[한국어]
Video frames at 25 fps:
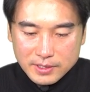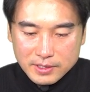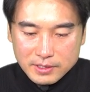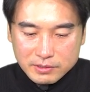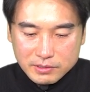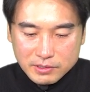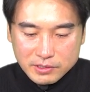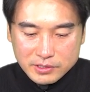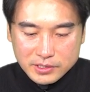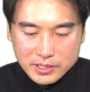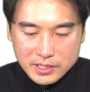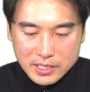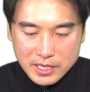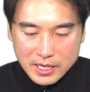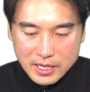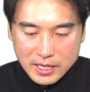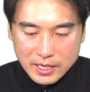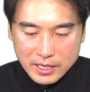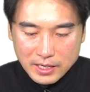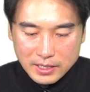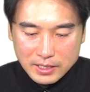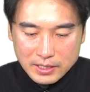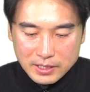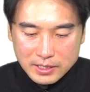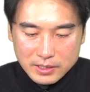
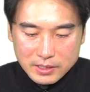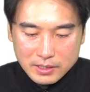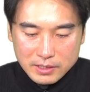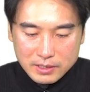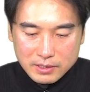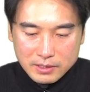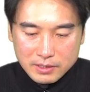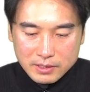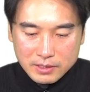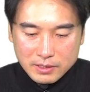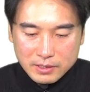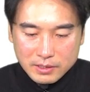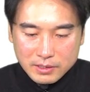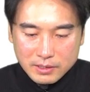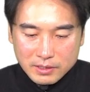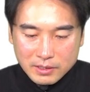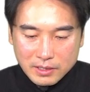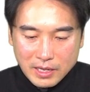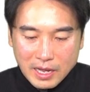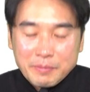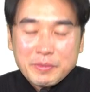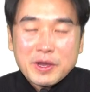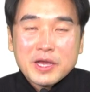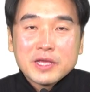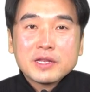그러니까 어,
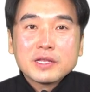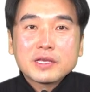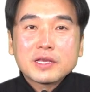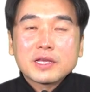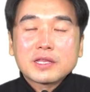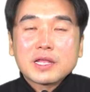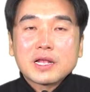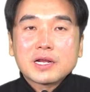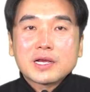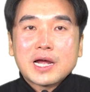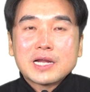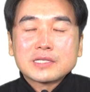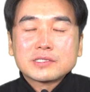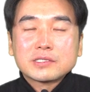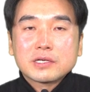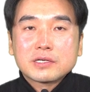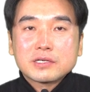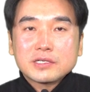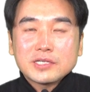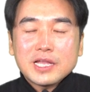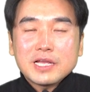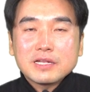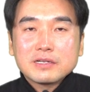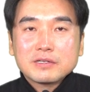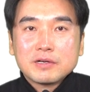아마 이렇게 될 가능성이
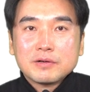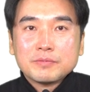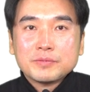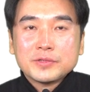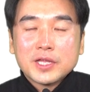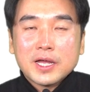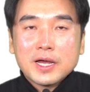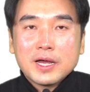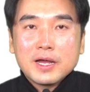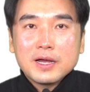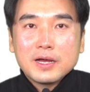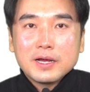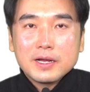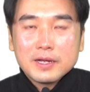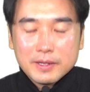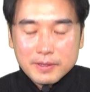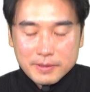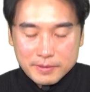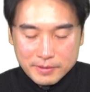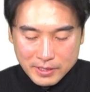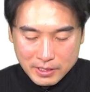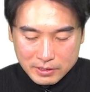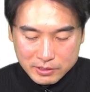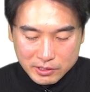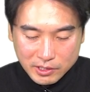크다는 겁니다.
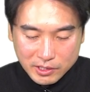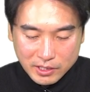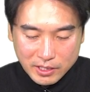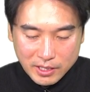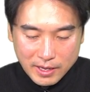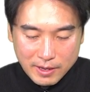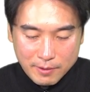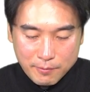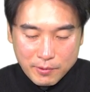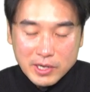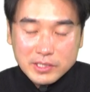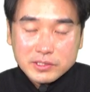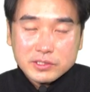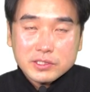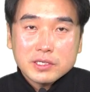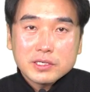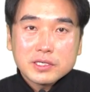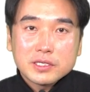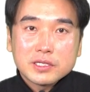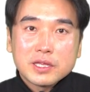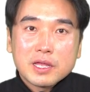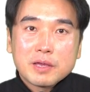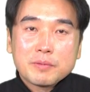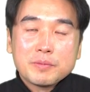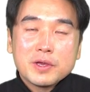네, 그때
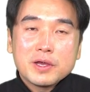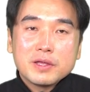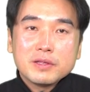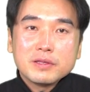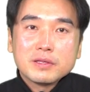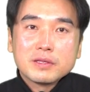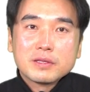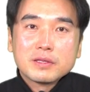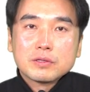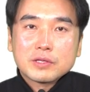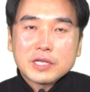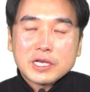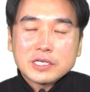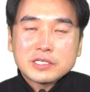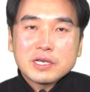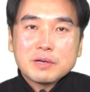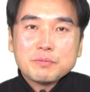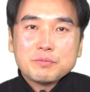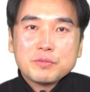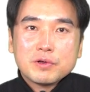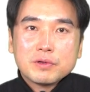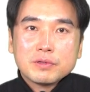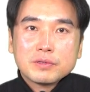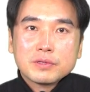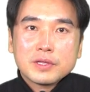확정이 되면 다시
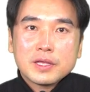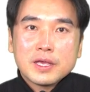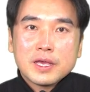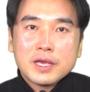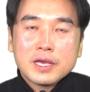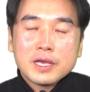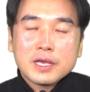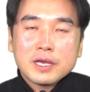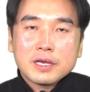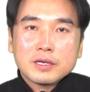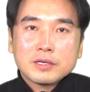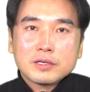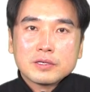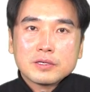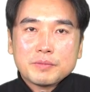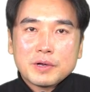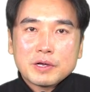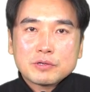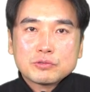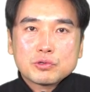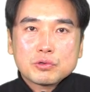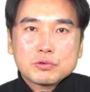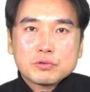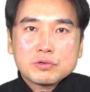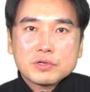한번 예,
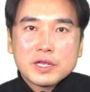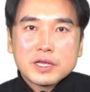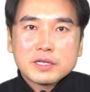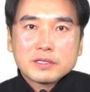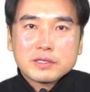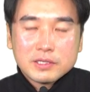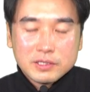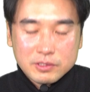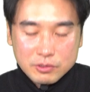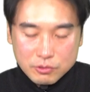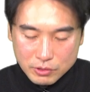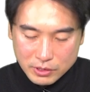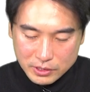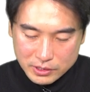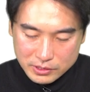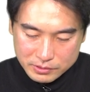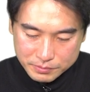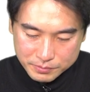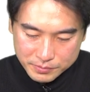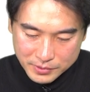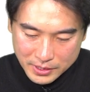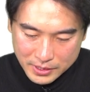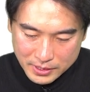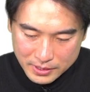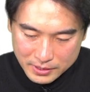방송을 해드리도록
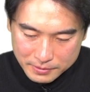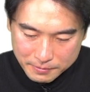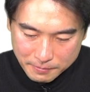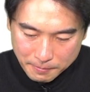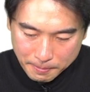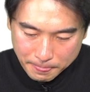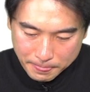하겠습니다.